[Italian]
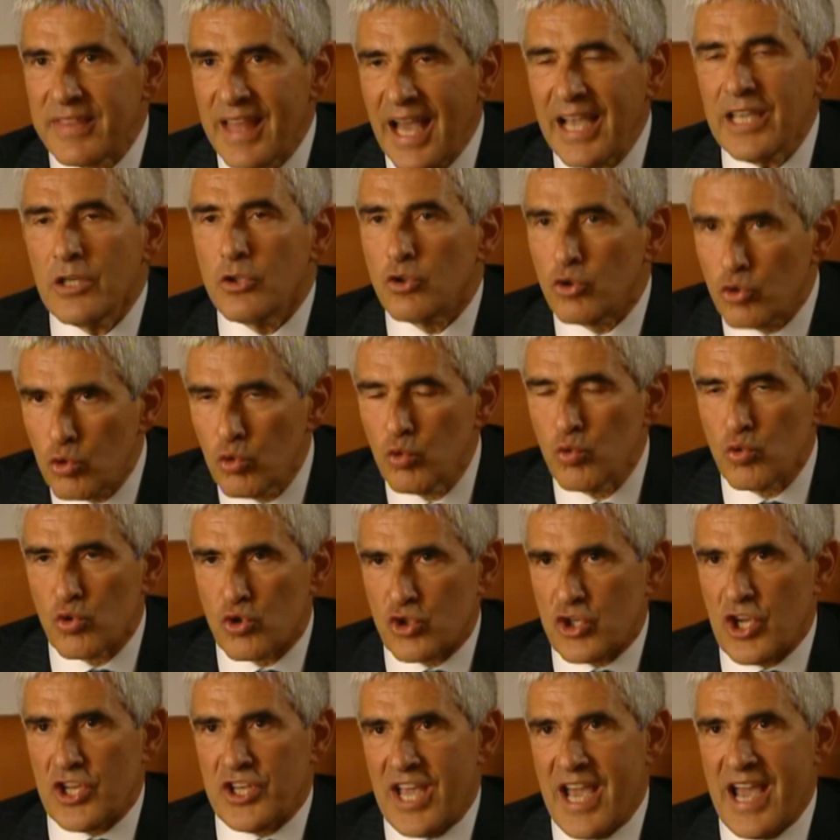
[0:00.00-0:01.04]
dai tu un
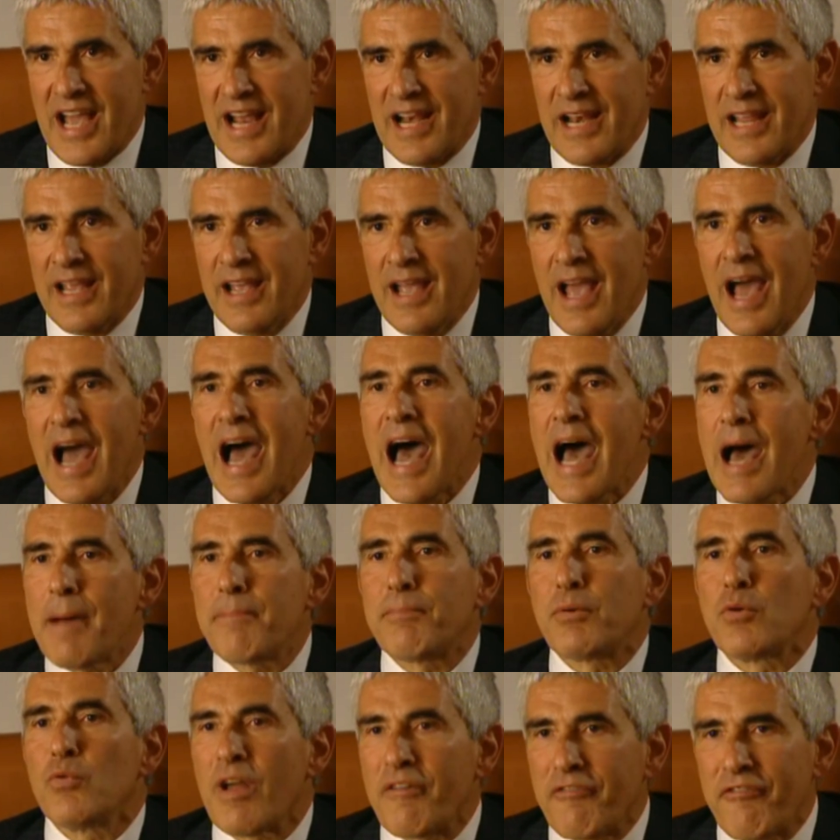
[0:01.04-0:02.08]
segnale,
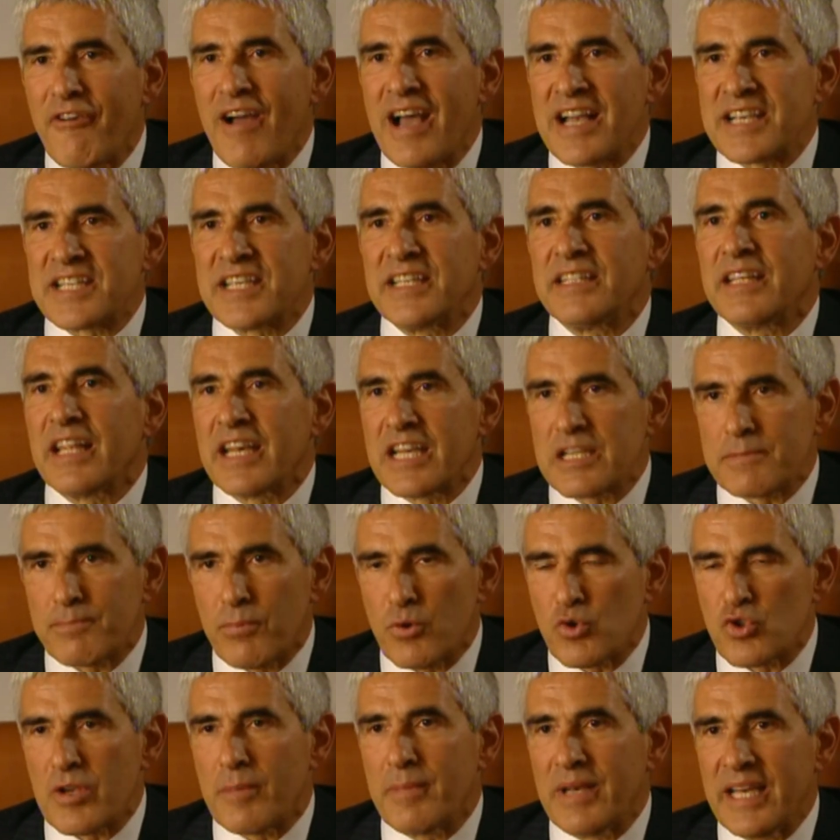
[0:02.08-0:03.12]
apri una fase di
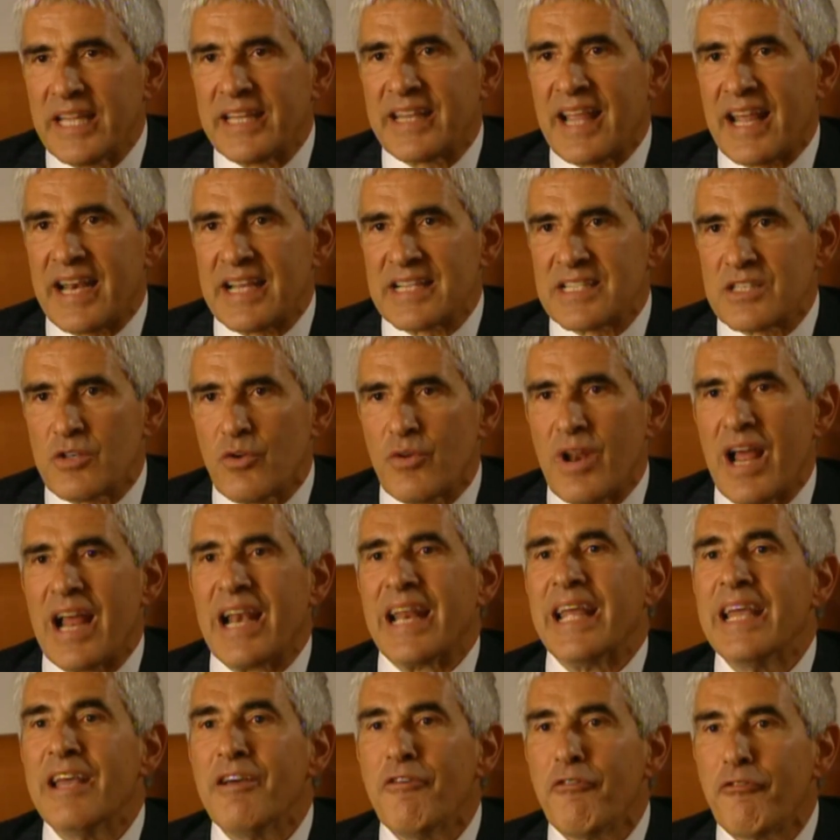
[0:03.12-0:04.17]
responsabilità
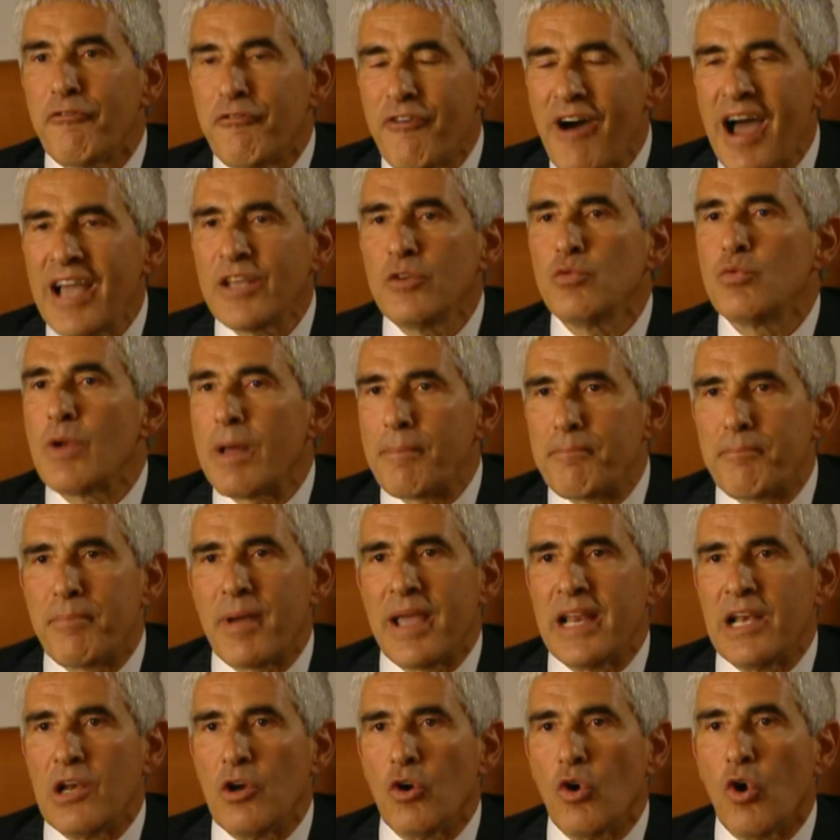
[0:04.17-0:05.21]
nazionale, fai un
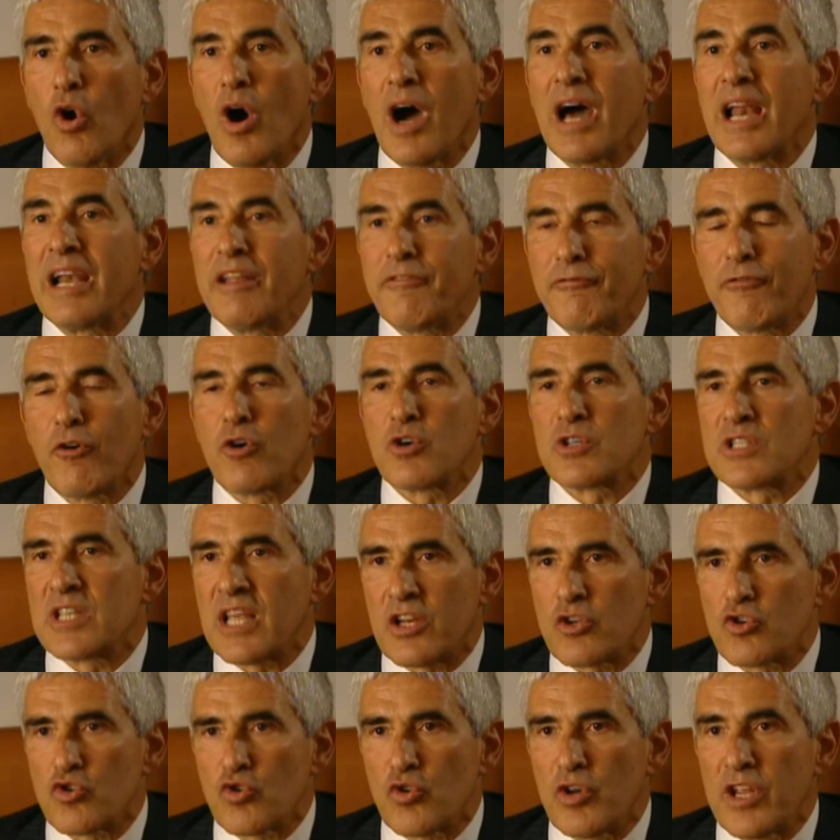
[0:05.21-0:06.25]
appello alle forze
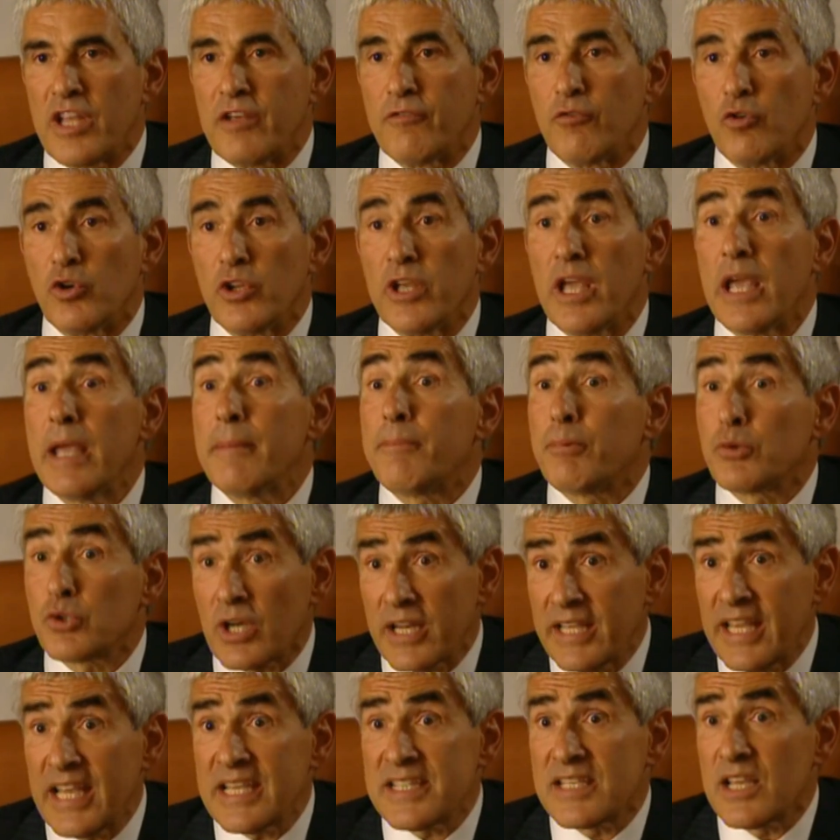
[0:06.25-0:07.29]
ragionevoli e
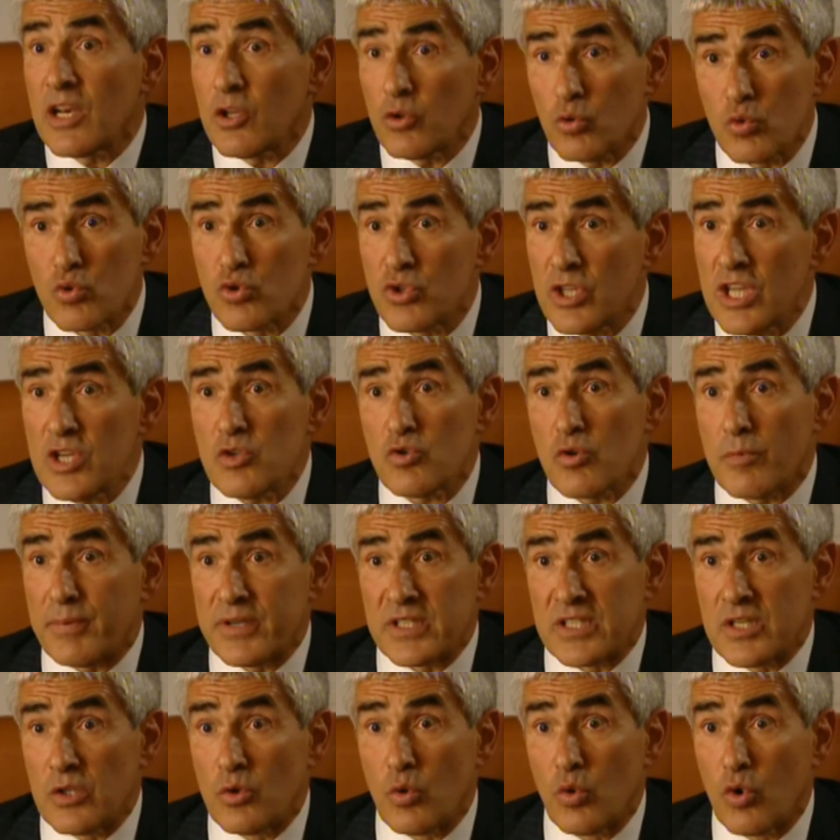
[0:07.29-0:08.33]
potrai essere tu stesso a
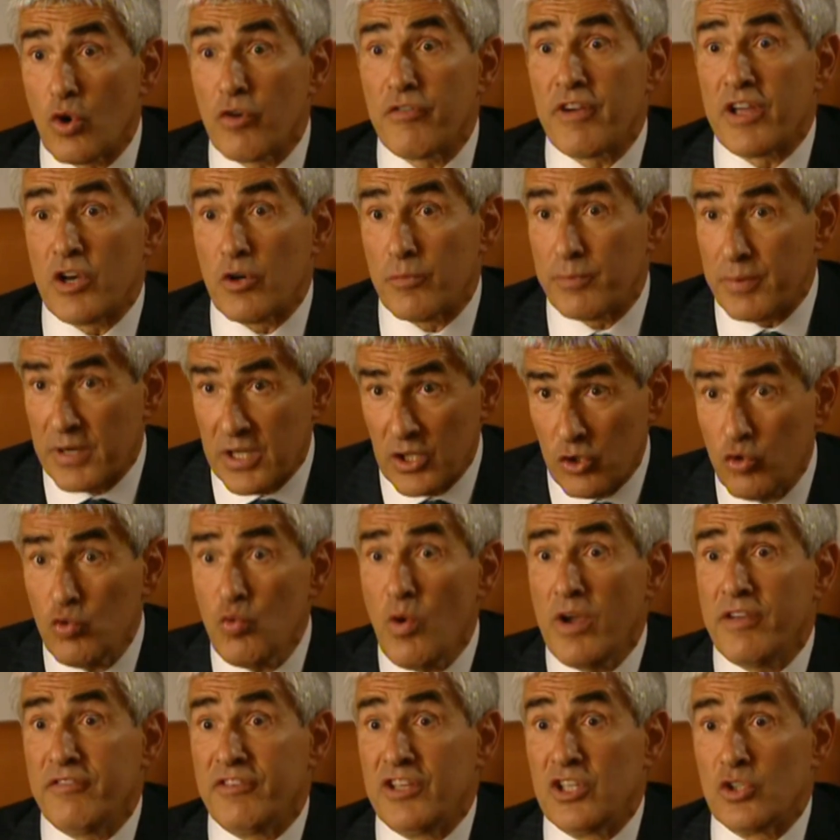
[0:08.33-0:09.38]
presiedere un governo perché
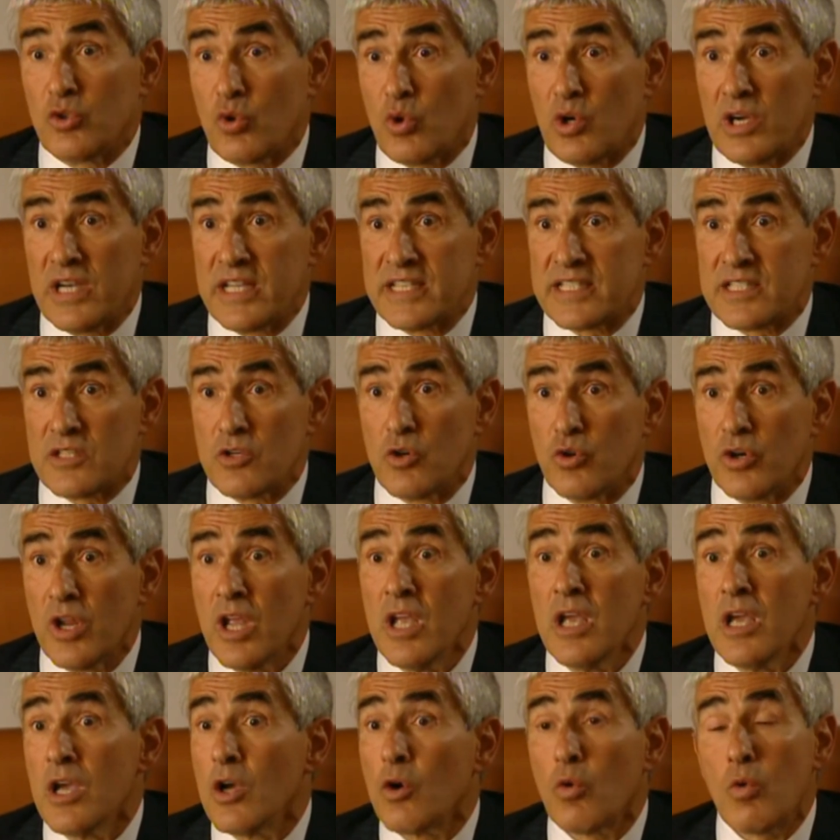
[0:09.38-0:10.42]
tu hai vinto le elezioni.
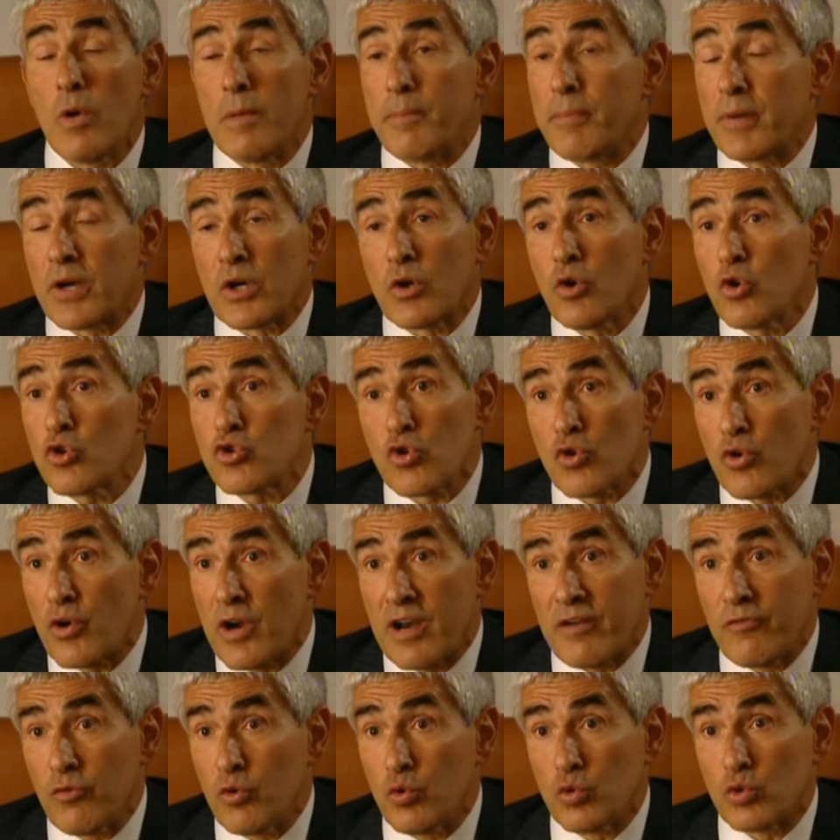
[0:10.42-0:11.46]
Quel percorso non
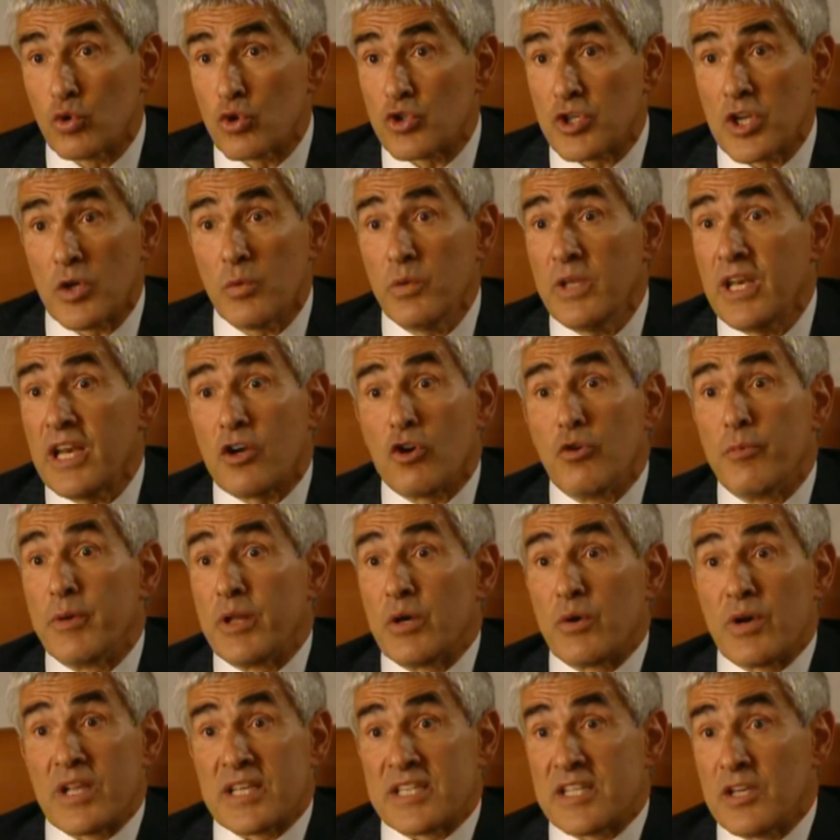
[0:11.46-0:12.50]
l'ha voluto seguire come
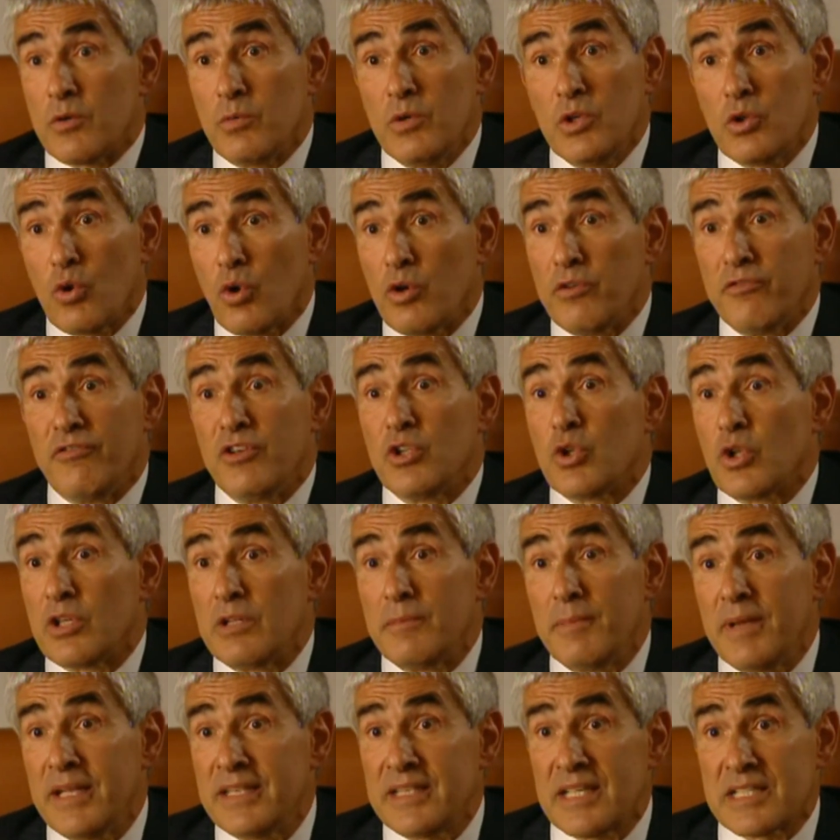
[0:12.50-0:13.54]
non ha seguito l'invito a
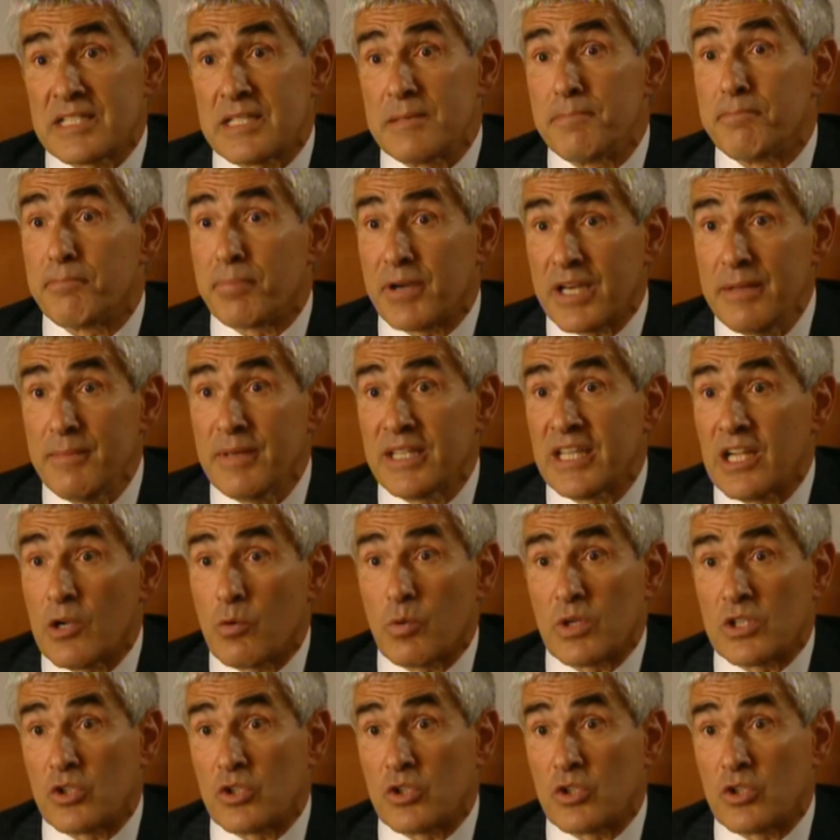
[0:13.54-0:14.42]
dimettersi prima del